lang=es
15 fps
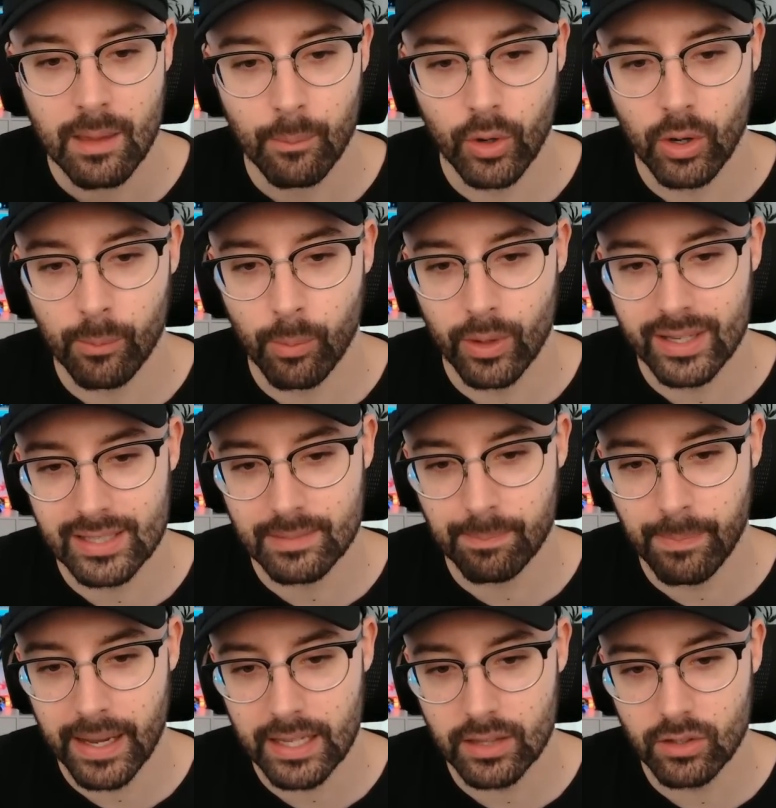Bueno, pues
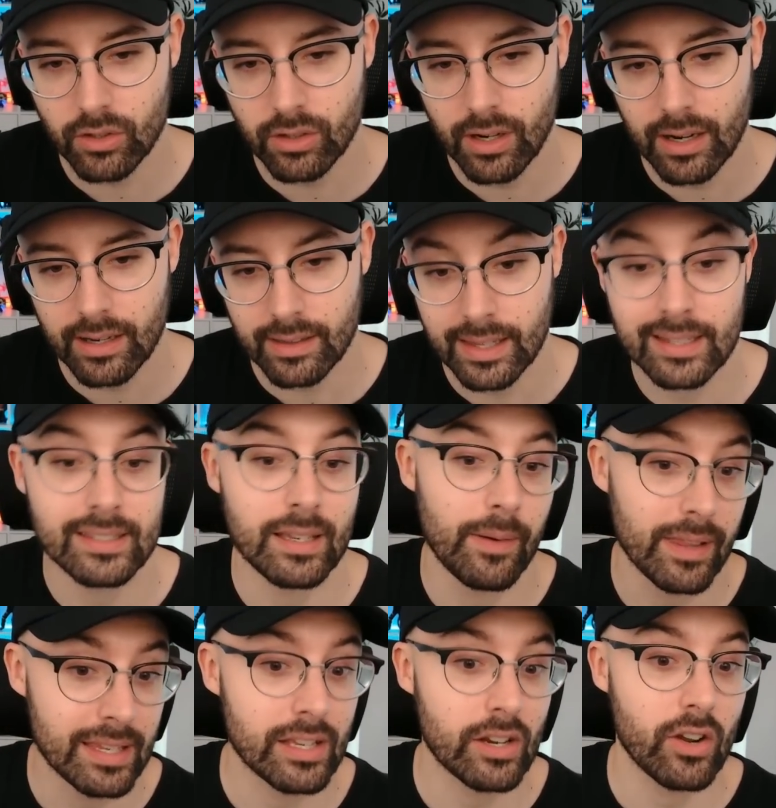Python, saber
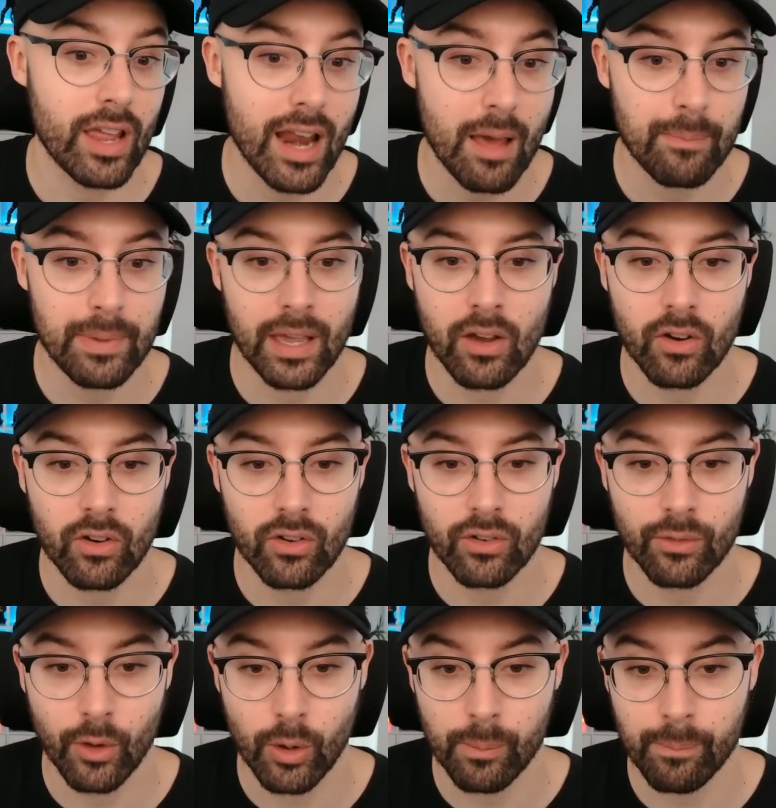desarrollar APIs
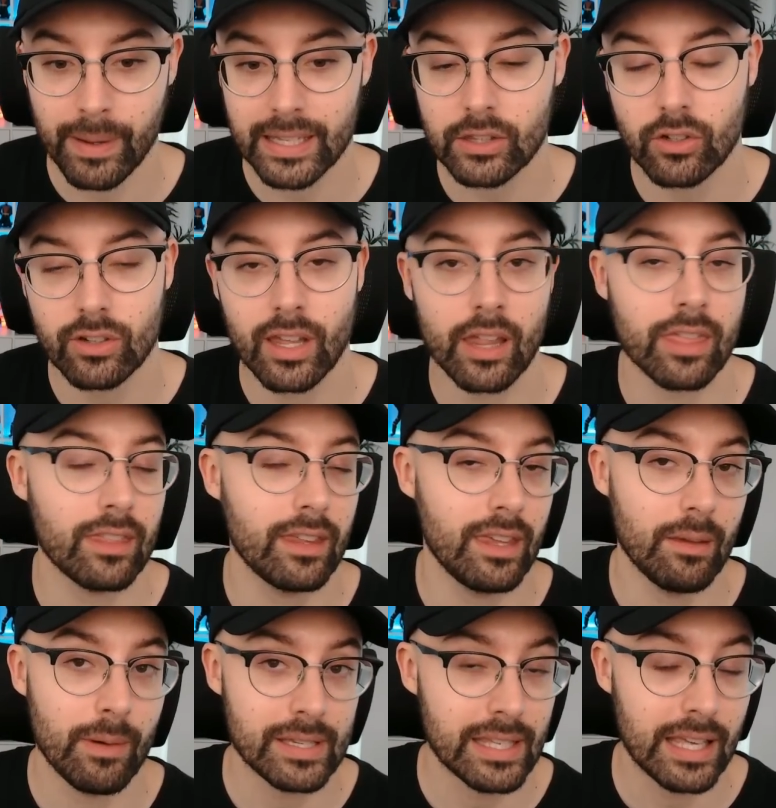con, con Python y, y,
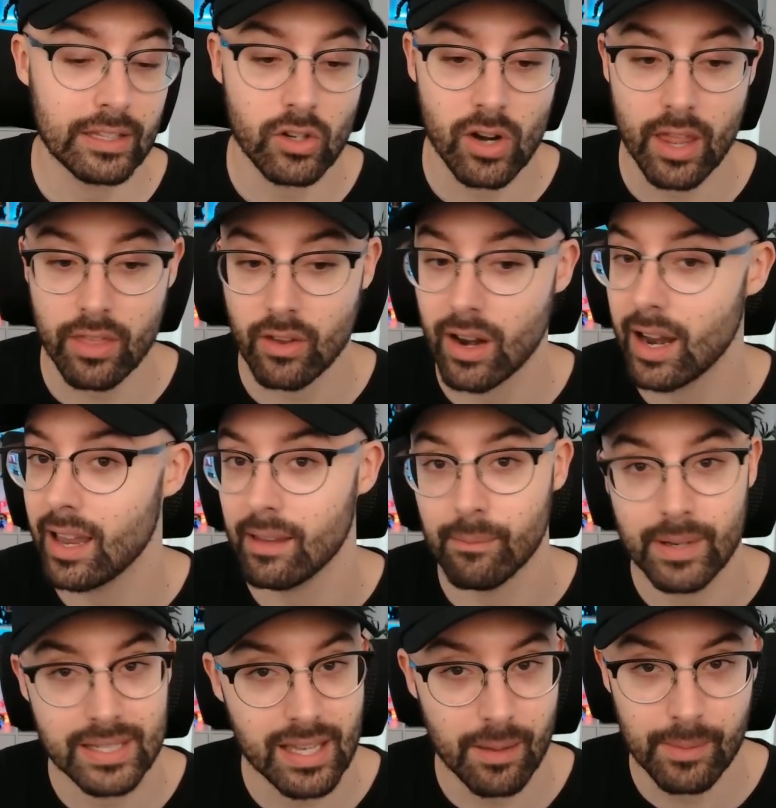base de datos relacionales,
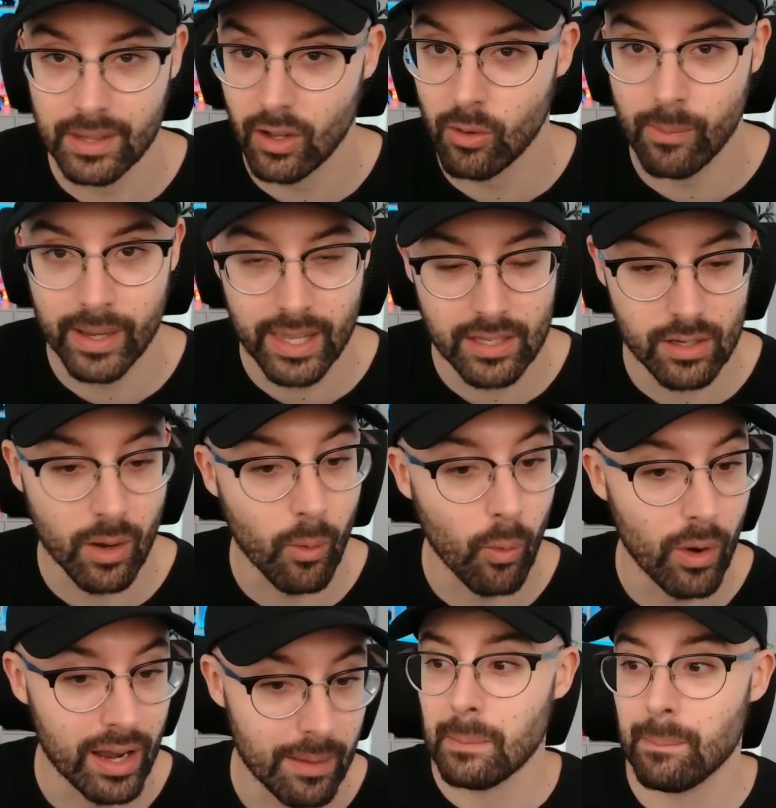básicamente con MySQL.